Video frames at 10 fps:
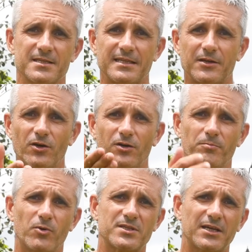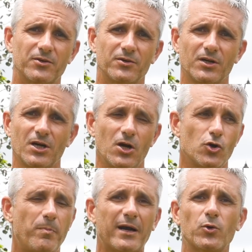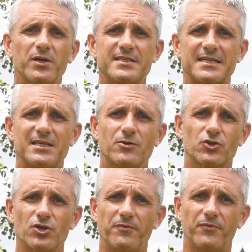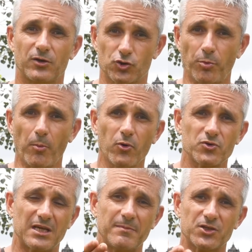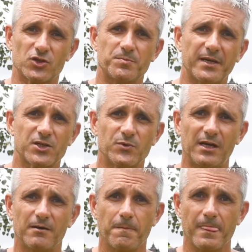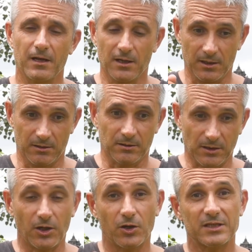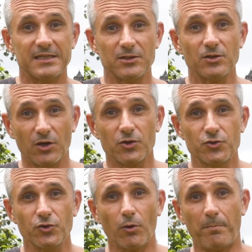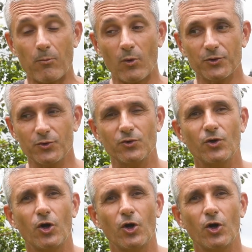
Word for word: C'est d'ailleurs pour ça que le parcours initiatique que j'offre et que je propose à Émergence Spirituelle, euh, qui euh, dure pas moins de